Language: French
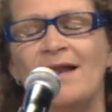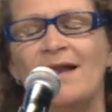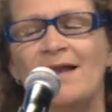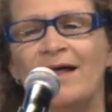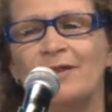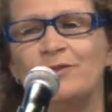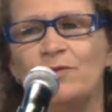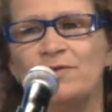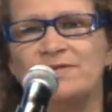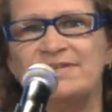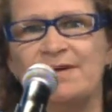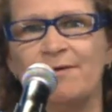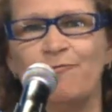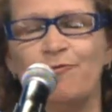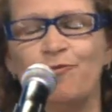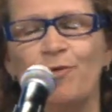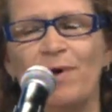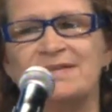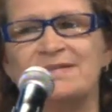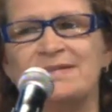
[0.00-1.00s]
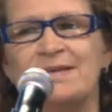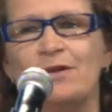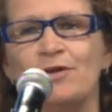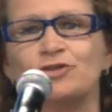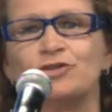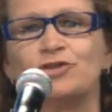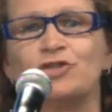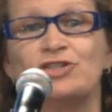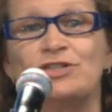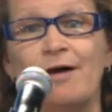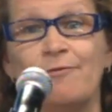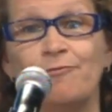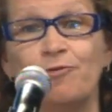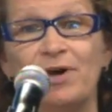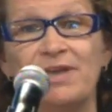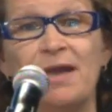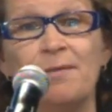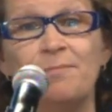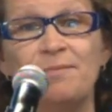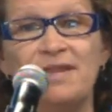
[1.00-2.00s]
La deuxième fois, c'est lorsque je la
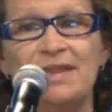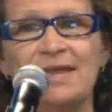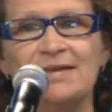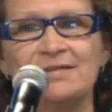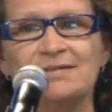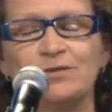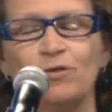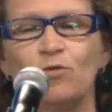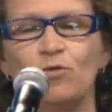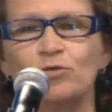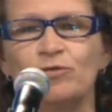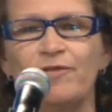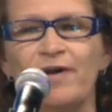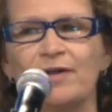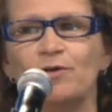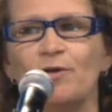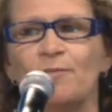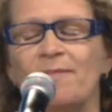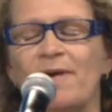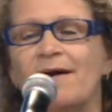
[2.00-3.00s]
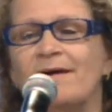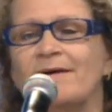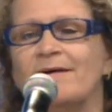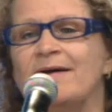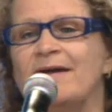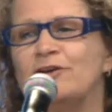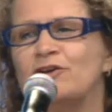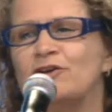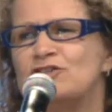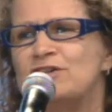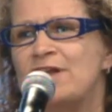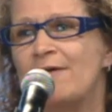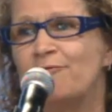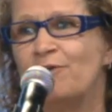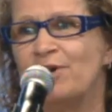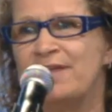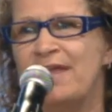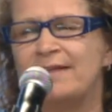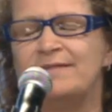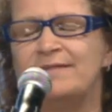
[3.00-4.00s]
voyais ministre au gouvernement et que je la voyais